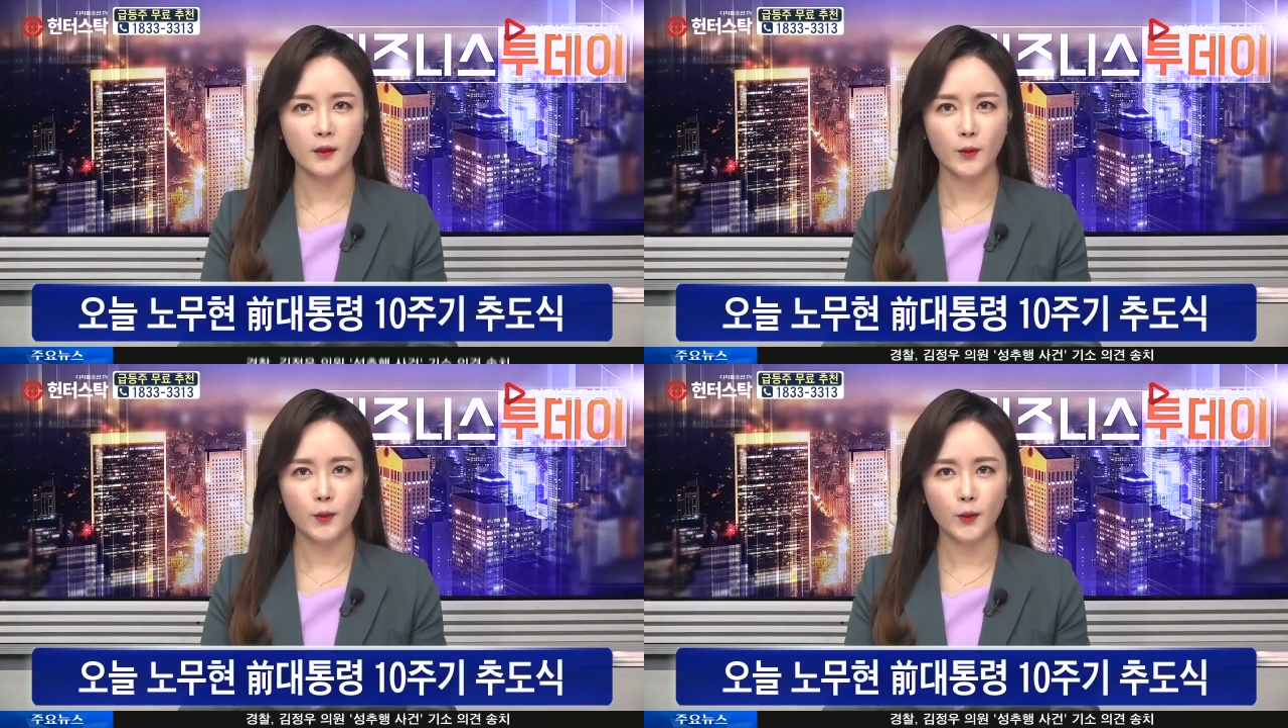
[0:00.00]

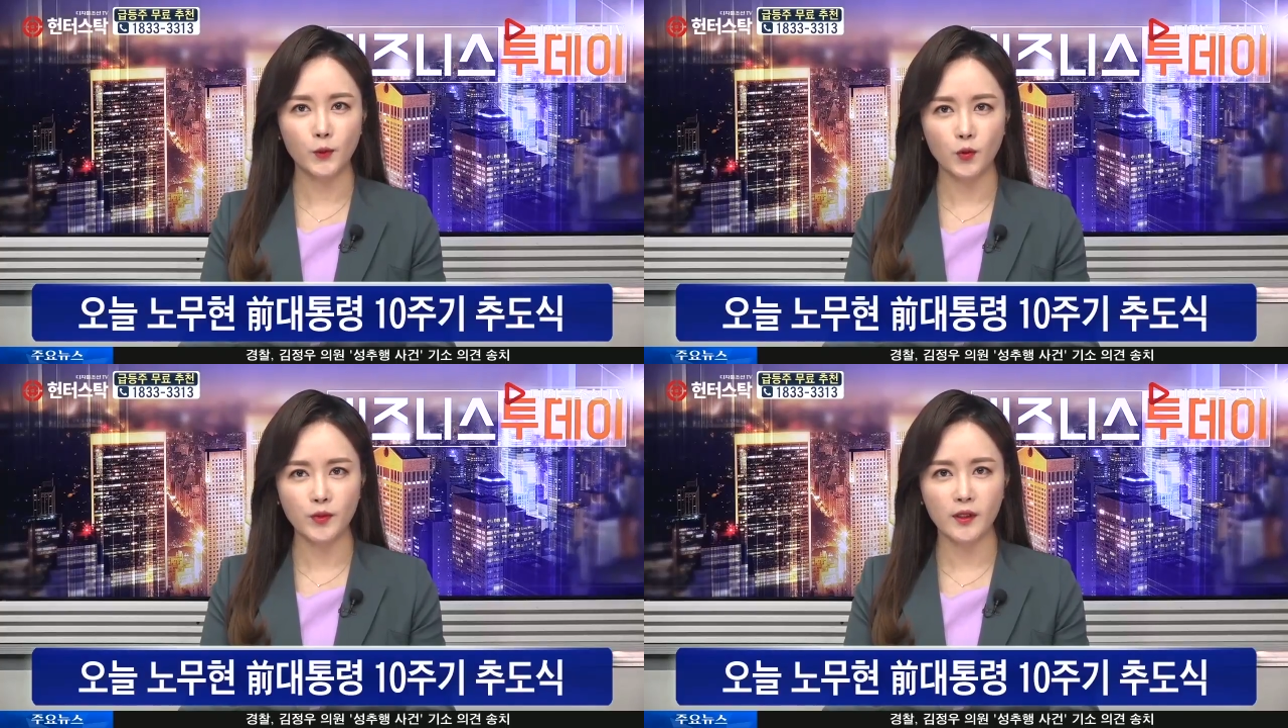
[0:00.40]
고
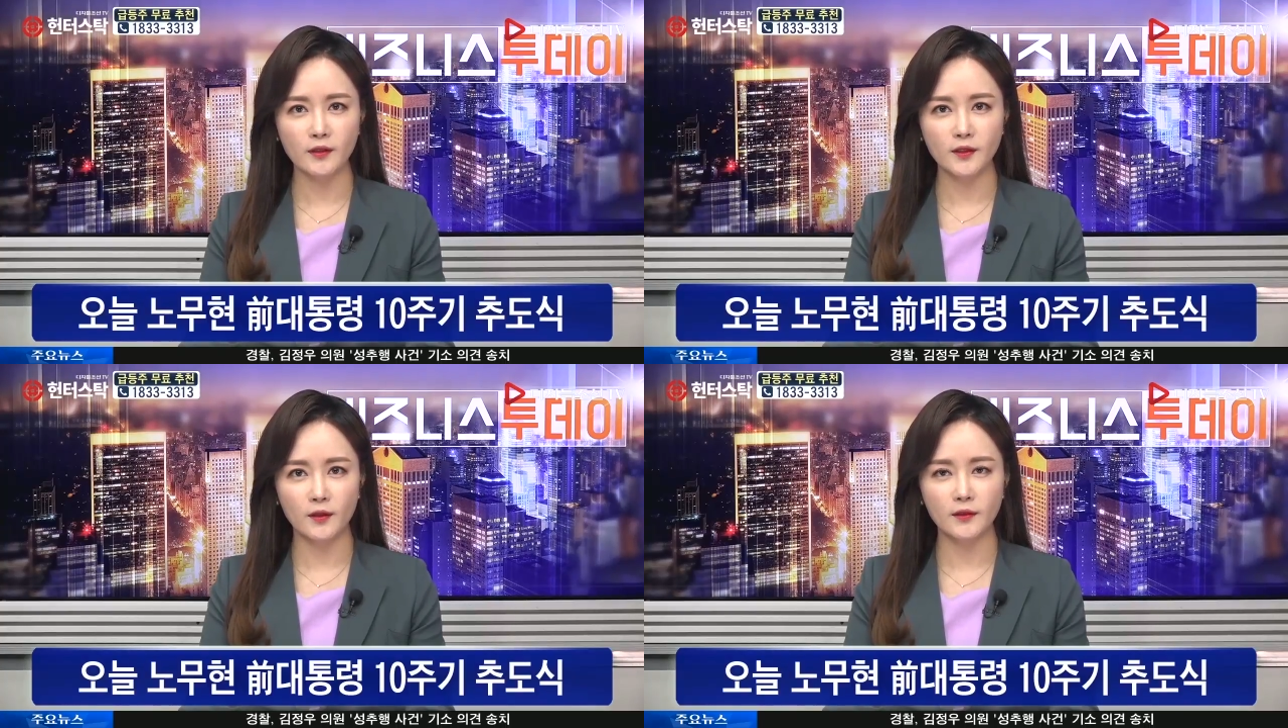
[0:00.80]

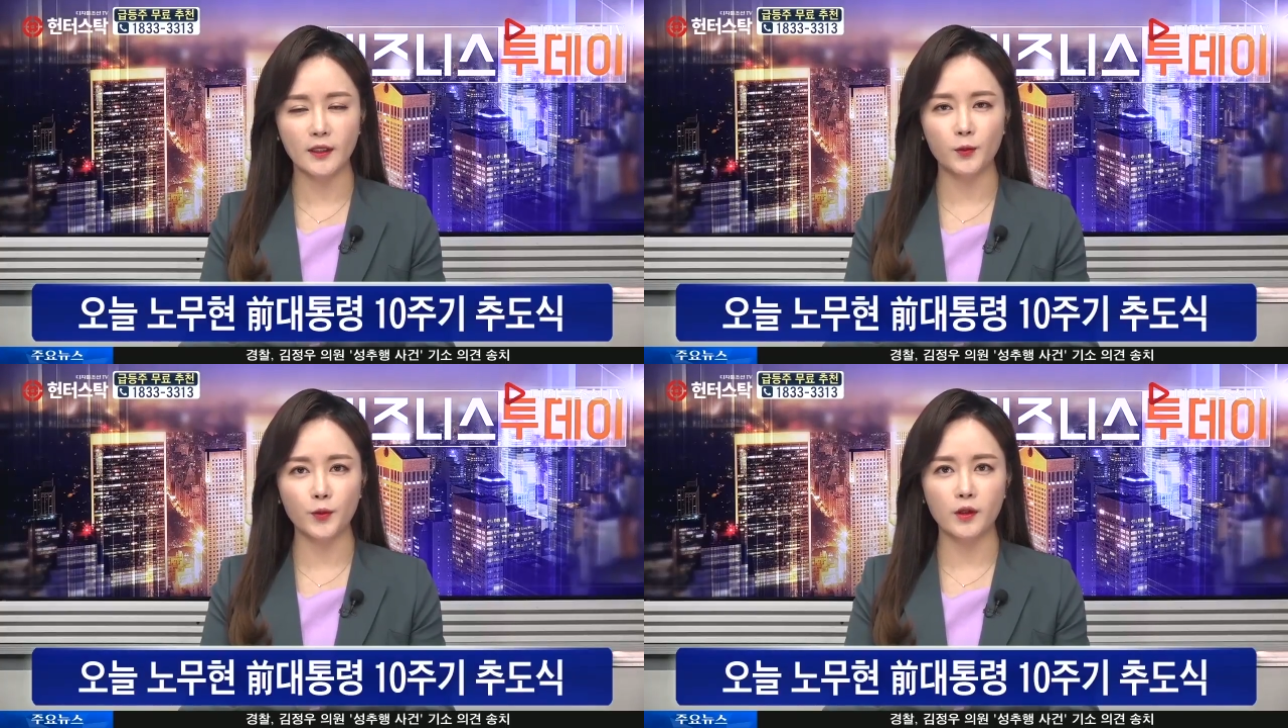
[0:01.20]
노무현 전
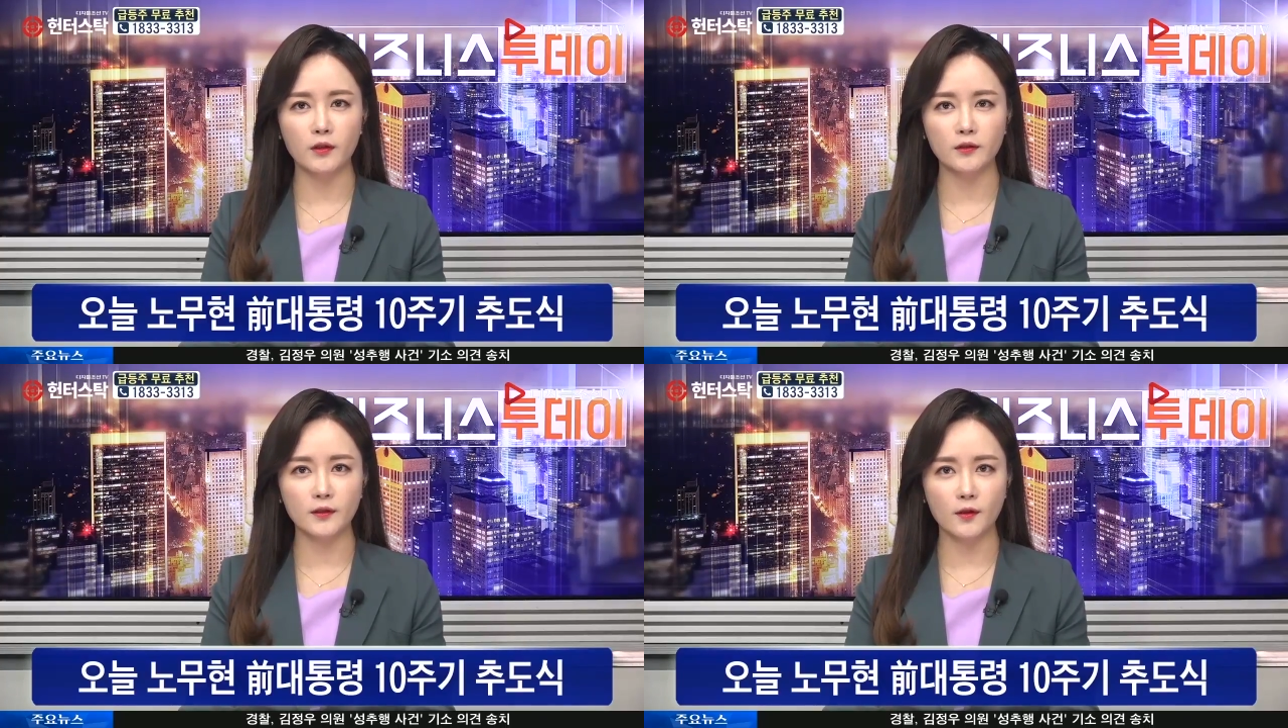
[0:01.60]

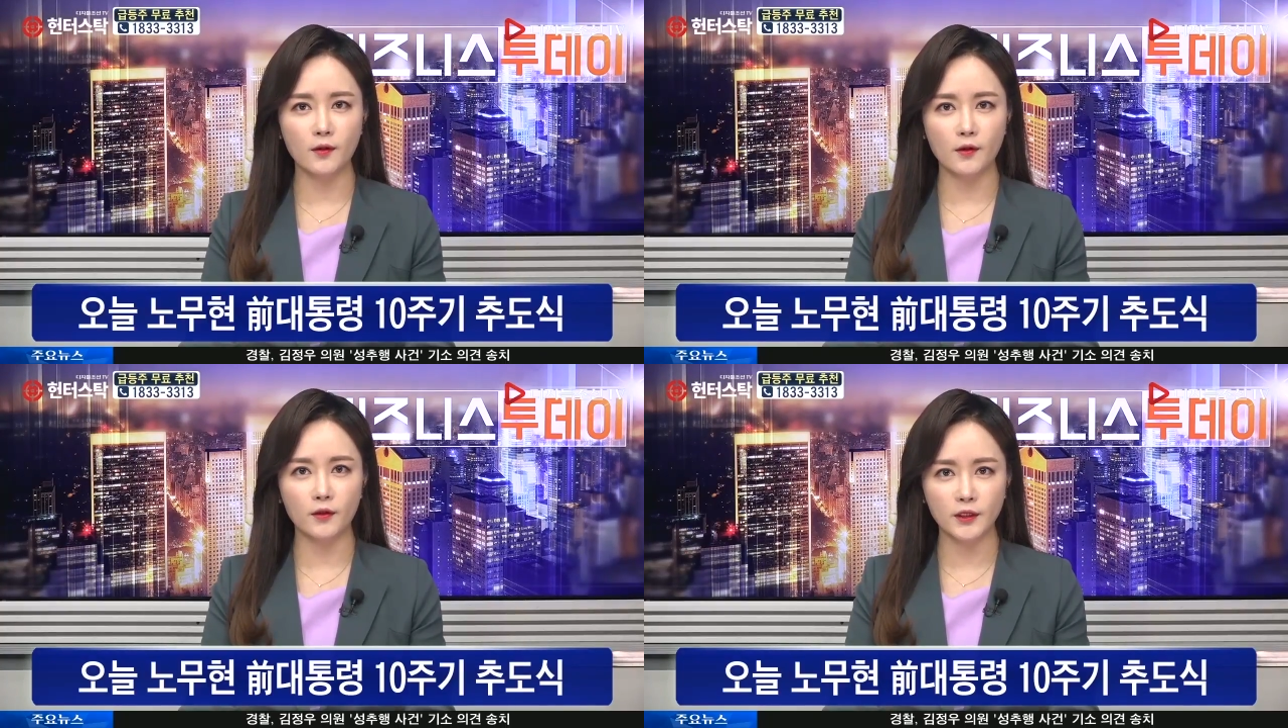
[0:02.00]
대통령
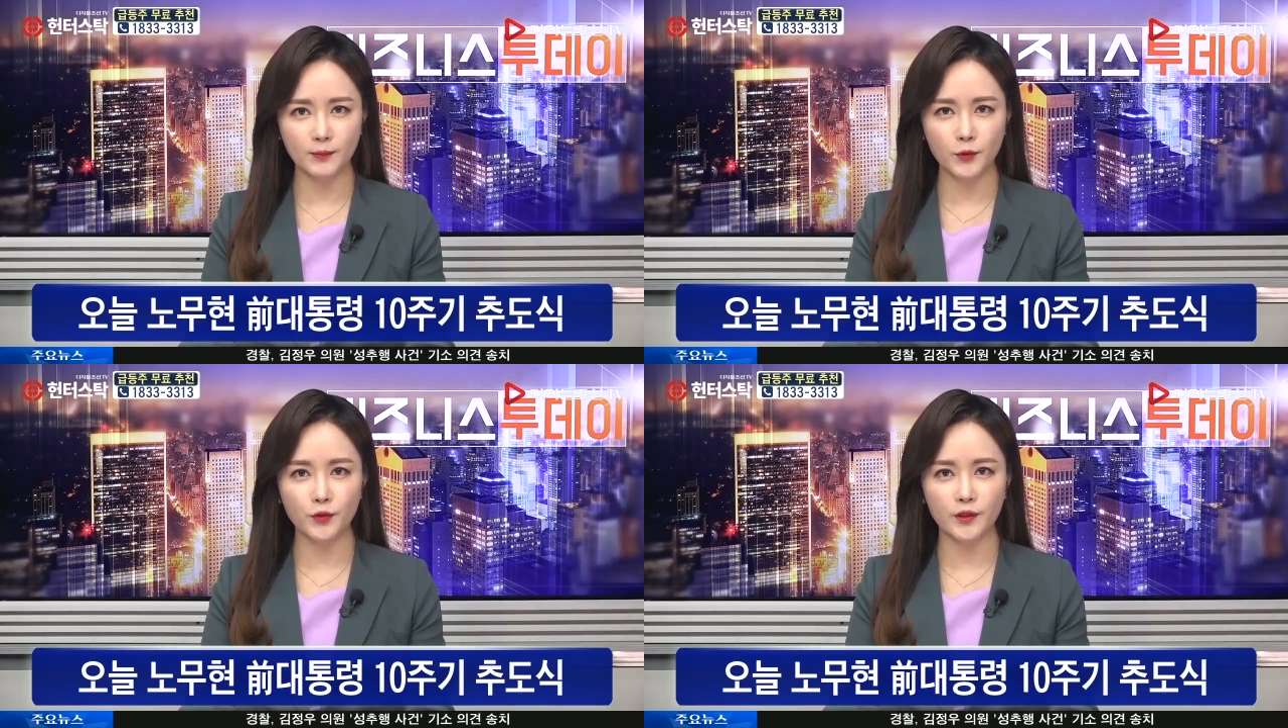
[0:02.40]
서거
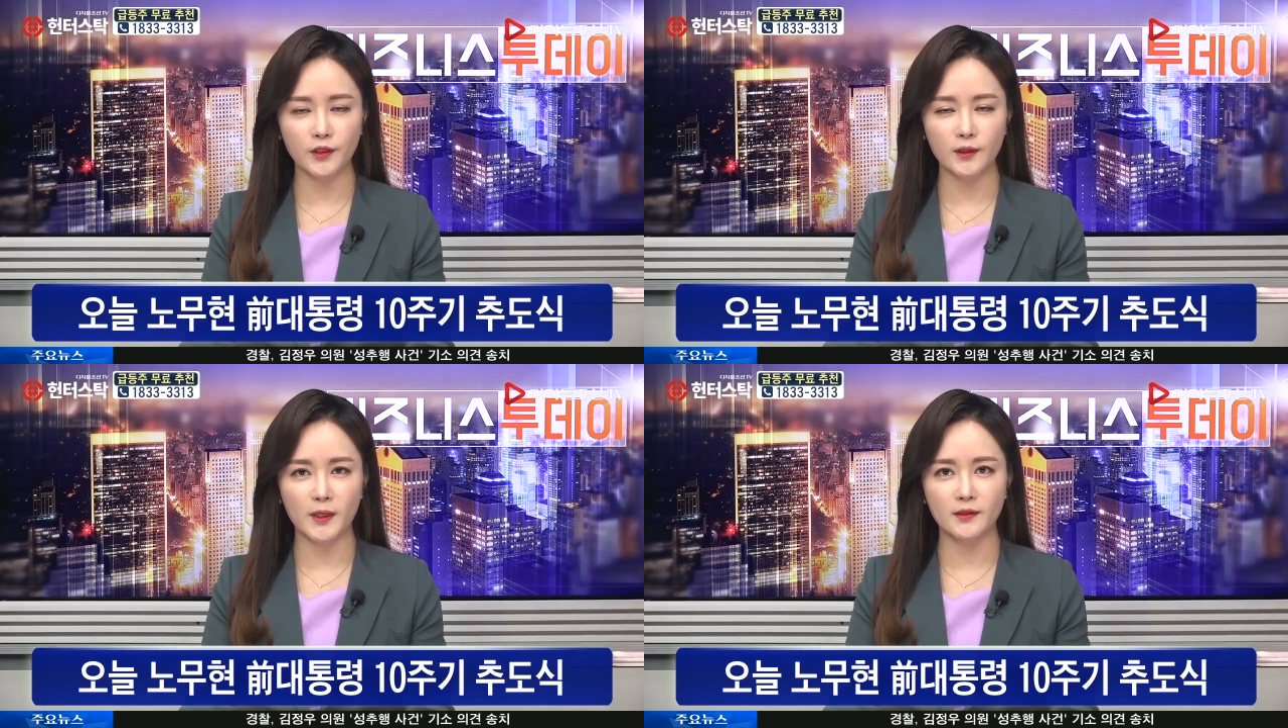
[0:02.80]

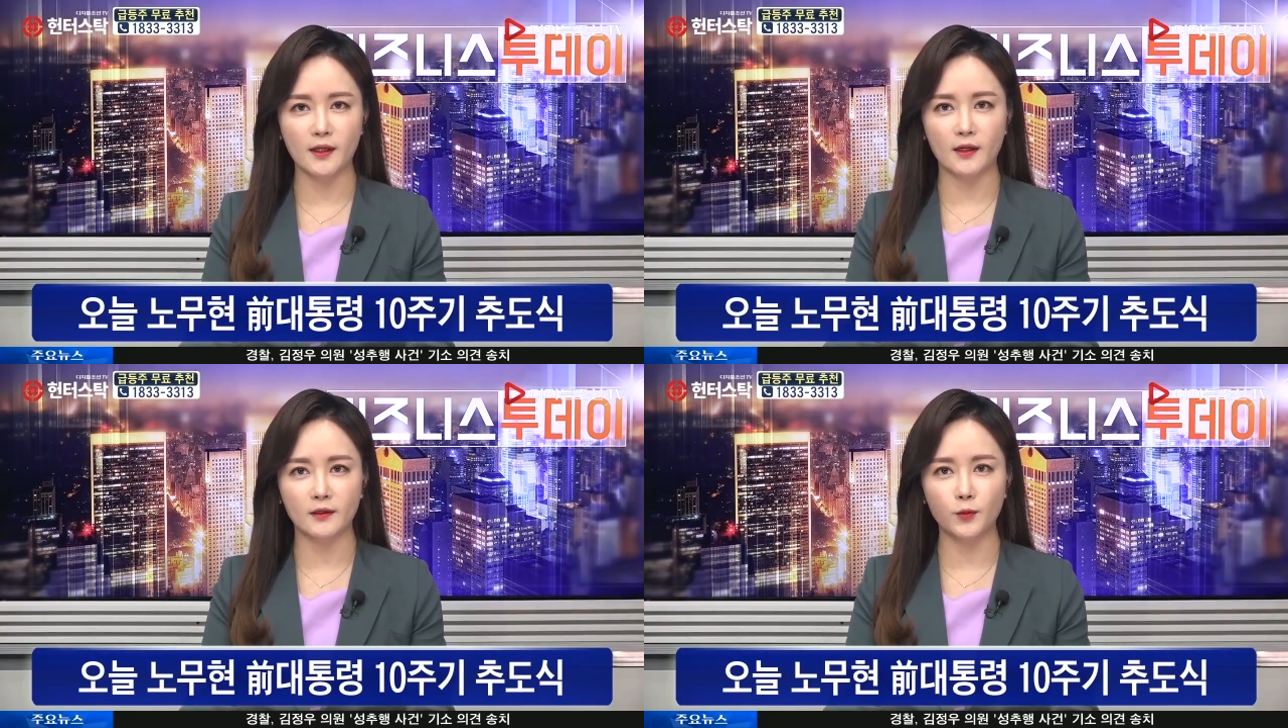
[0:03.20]
10주기를 맞아